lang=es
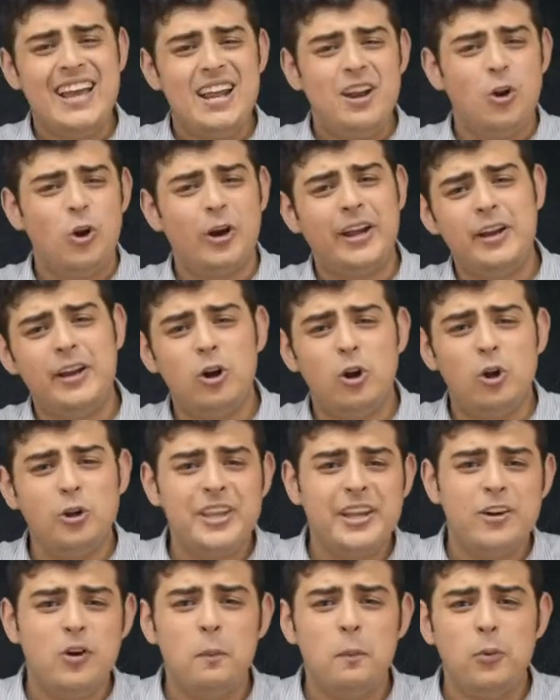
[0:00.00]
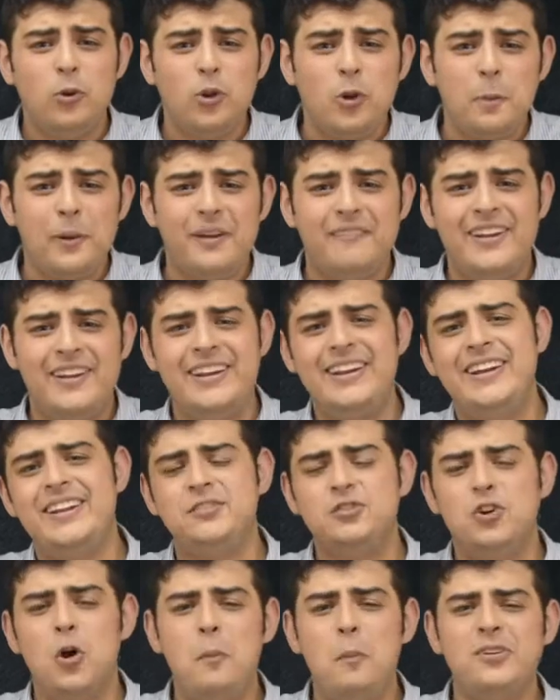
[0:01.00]
Lo que Noroña no pudo prevenir
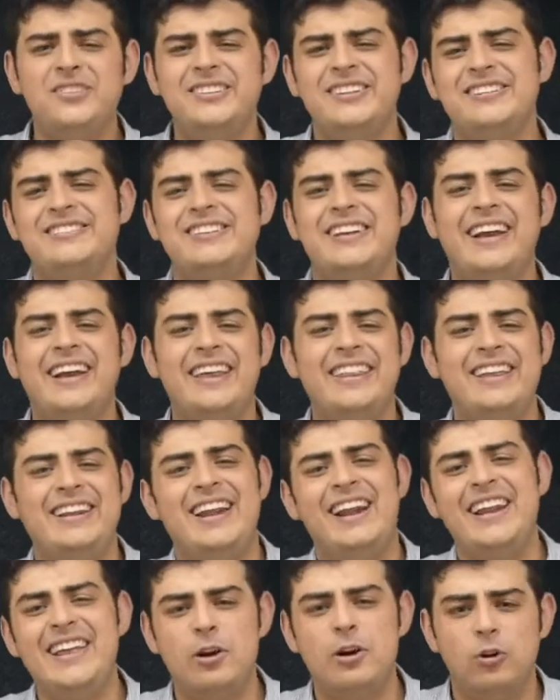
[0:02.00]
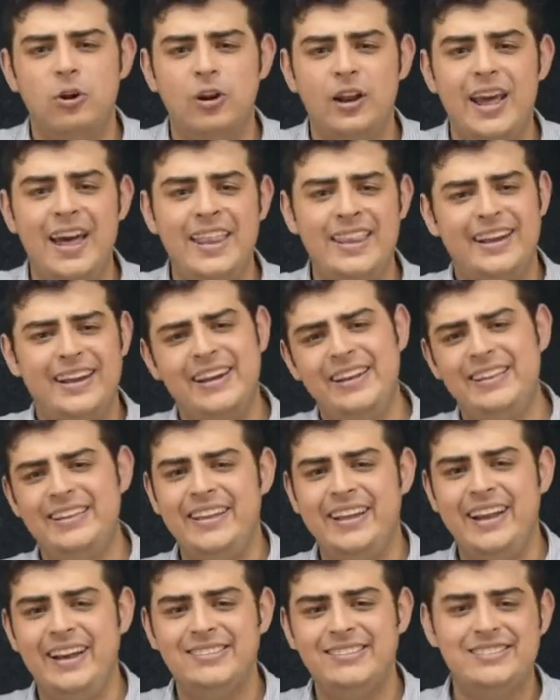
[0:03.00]
es cómo se desencadenaría una oleada de
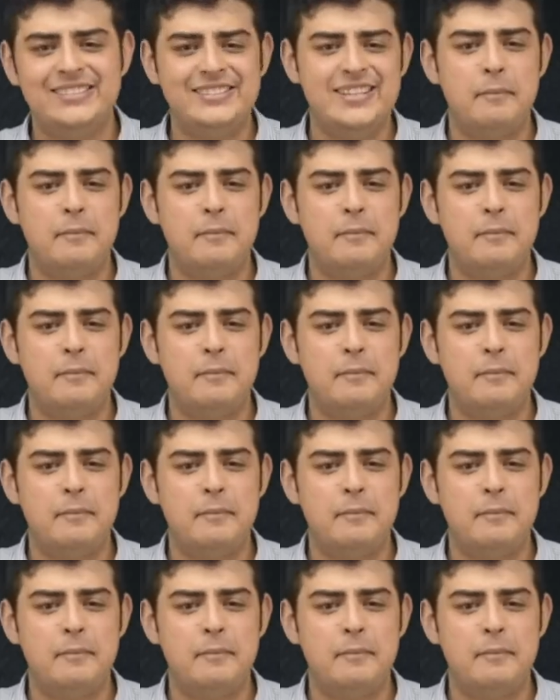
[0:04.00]
críticas,